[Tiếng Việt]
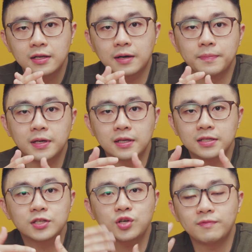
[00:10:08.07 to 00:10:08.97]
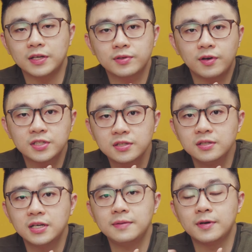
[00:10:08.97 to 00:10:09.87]
đặc biệt là rất là tròn vành rõ chữ
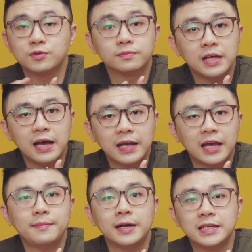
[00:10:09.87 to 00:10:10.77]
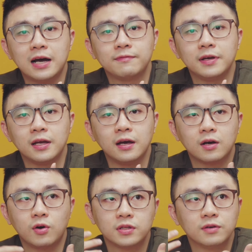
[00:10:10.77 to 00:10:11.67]
khi mà chúng ta nghe các bài nhạc về à,
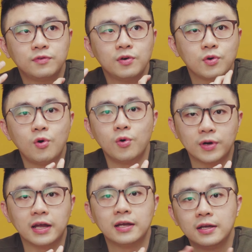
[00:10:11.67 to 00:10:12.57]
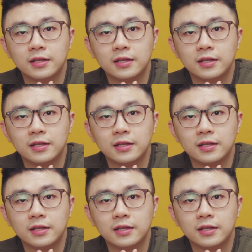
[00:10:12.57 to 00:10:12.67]
có tiếng vocal này,